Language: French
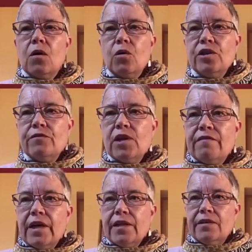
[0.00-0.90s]
Au niveau de la
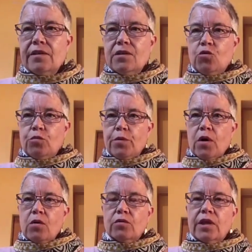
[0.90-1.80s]
variété des
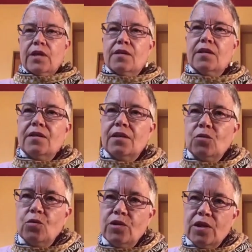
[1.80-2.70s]
supports, on a essayé
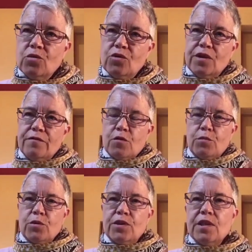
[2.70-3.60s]
d'être aussi exhaustif que
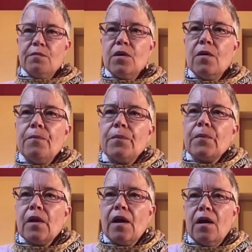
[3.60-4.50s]
possible.
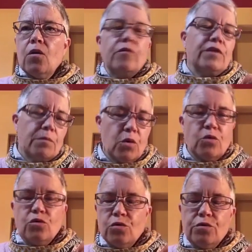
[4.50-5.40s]
Hum, alors évidemment
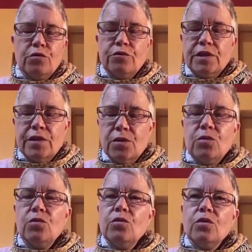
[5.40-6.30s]
audio,
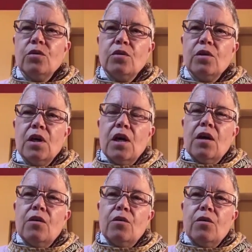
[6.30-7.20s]
vidéo, euh,
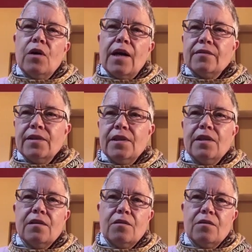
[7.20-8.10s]
euh,
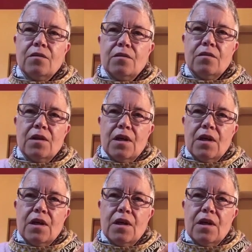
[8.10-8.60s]
articles, euh,